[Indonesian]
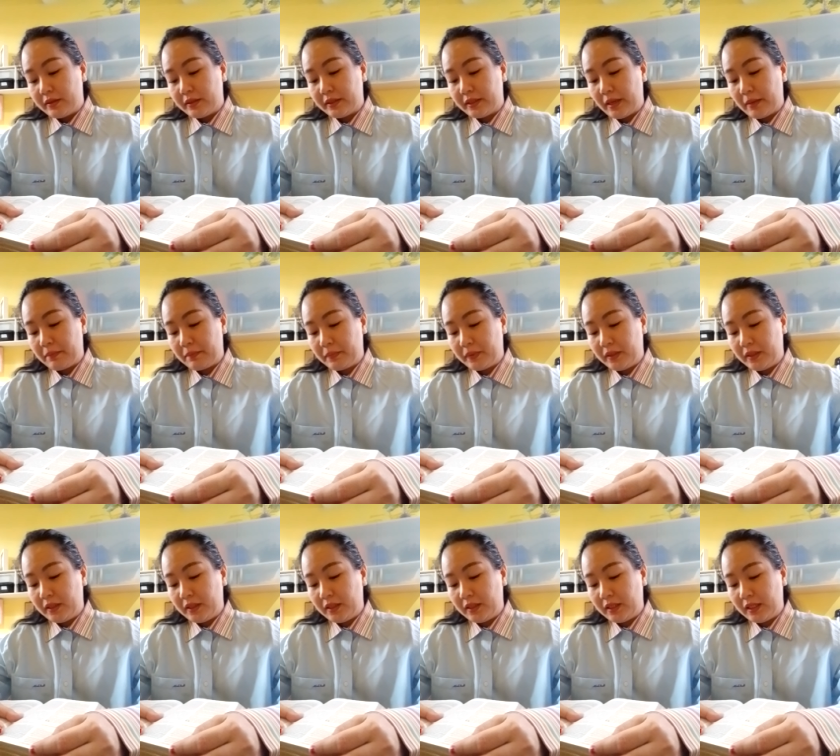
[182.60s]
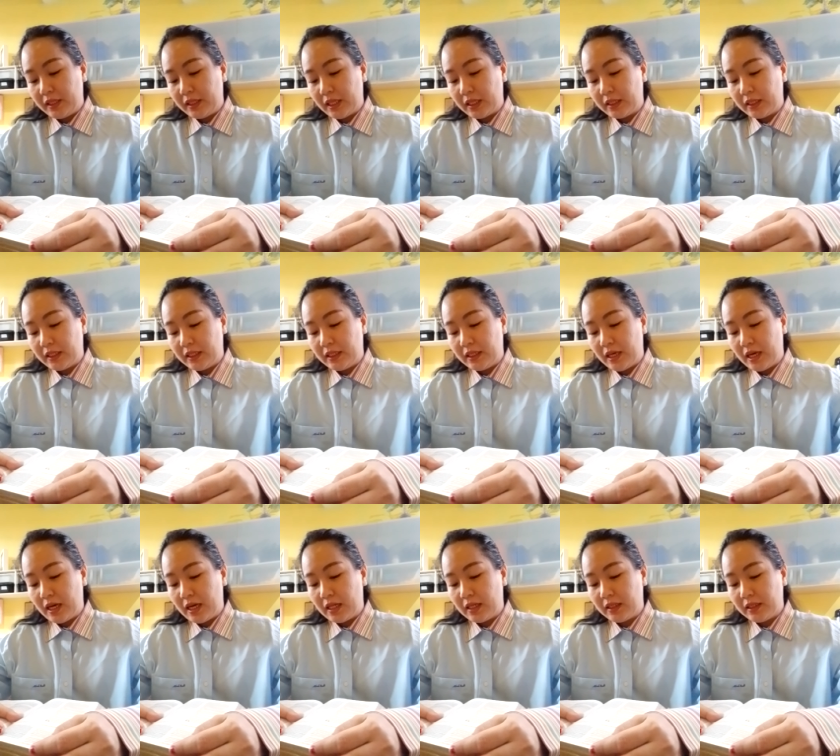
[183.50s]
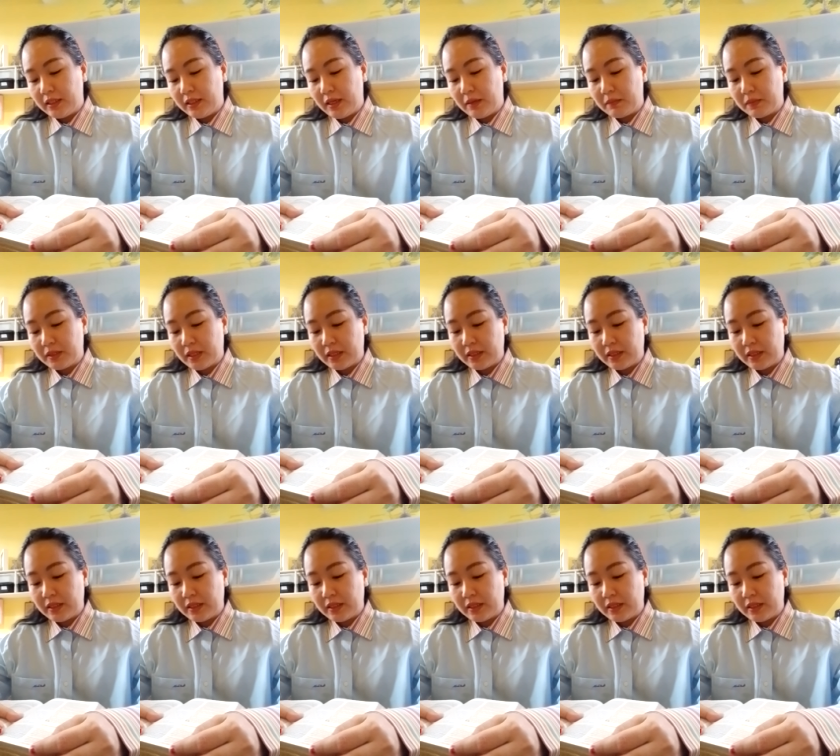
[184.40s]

Tetapi kita tinggal diam